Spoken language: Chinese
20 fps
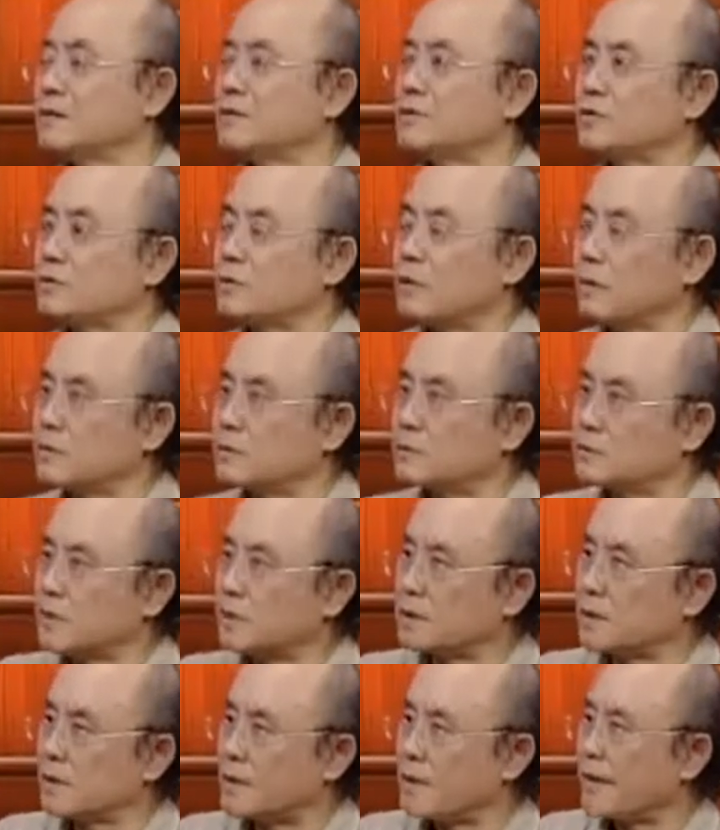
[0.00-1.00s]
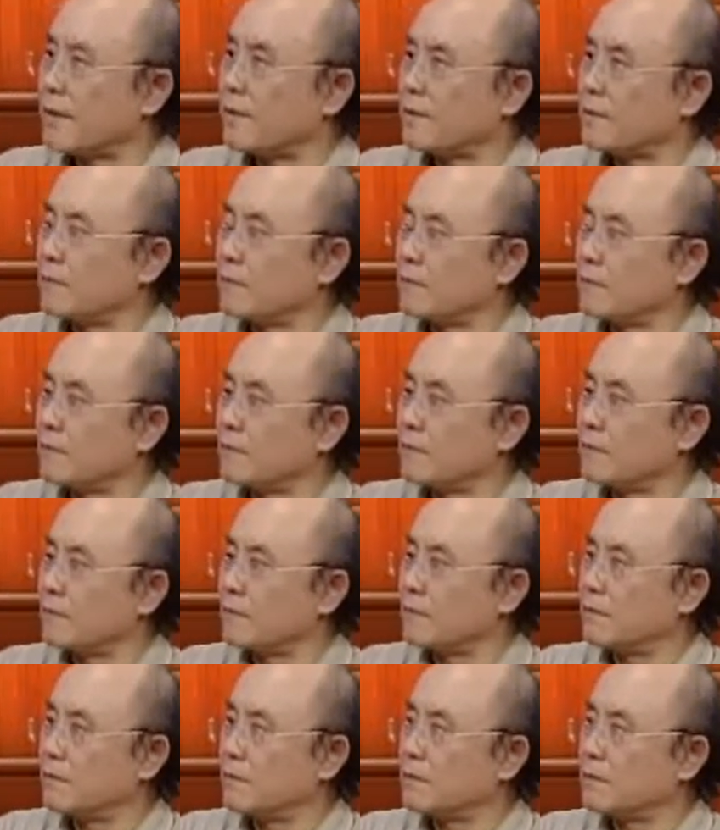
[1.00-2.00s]
那就说让他演
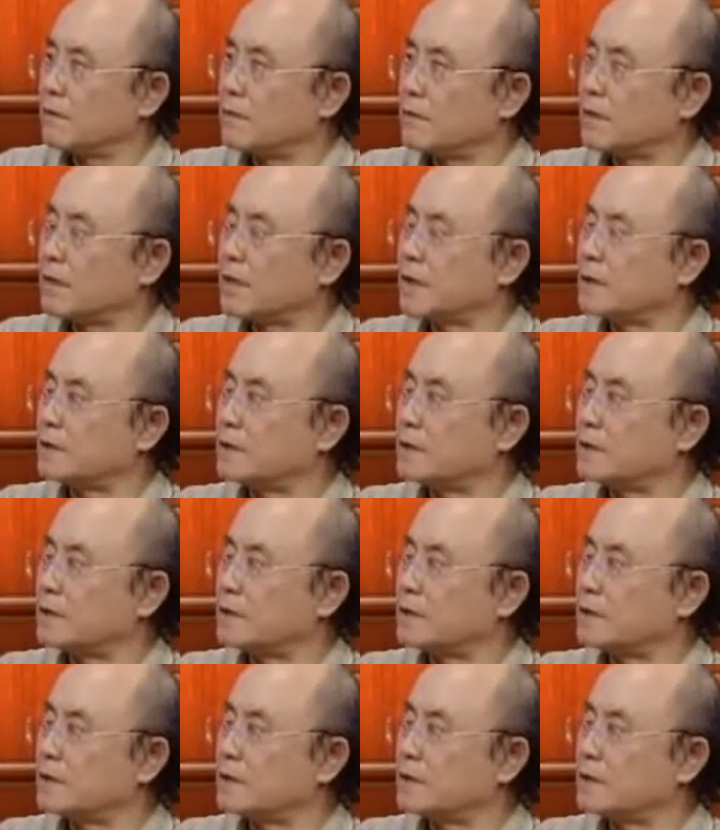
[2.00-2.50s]
那